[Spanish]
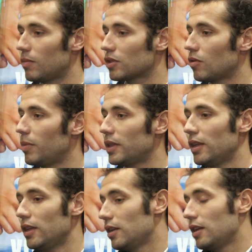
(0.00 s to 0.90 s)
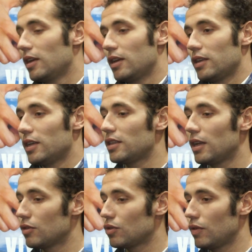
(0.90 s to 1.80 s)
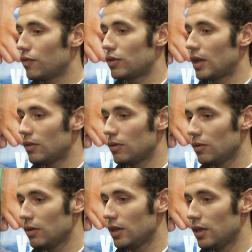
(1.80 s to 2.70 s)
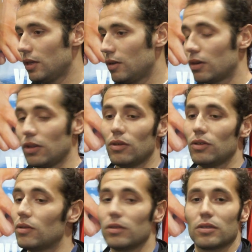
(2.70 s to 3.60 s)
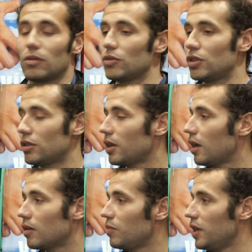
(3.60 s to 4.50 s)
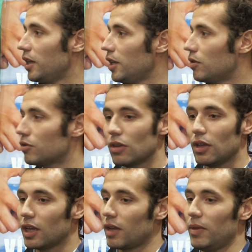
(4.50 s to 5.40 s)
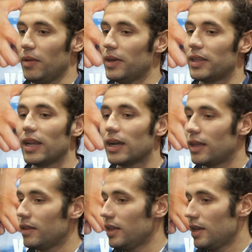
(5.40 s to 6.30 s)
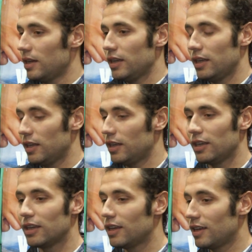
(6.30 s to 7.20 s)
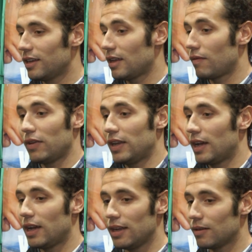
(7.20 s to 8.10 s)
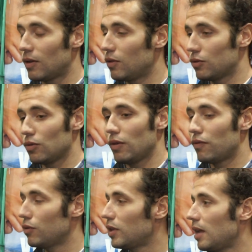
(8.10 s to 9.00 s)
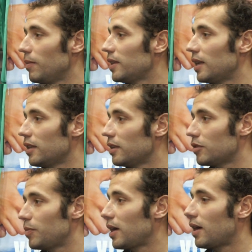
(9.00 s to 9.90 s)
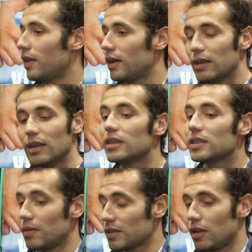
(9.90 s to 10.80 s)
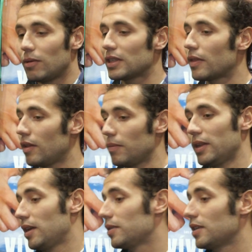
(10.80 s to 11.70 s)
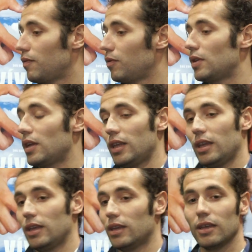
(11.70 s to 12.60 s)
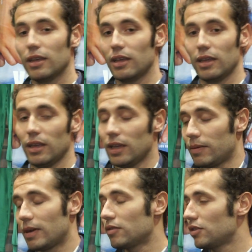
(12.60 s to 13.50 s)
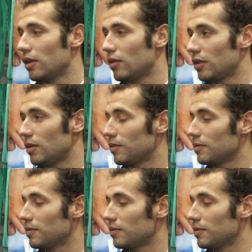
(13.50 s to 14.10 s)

más competir y este año estoy disfrutando y lo que digo yo, es como si entrara con mis niños, que me divirtiera cada día y, y al final cuando tú disfrutas, la mente la tienes despejada, sabes que lo vas a hacer bien y que vas a disfrutar y, y que vas a conseguir el objetivo.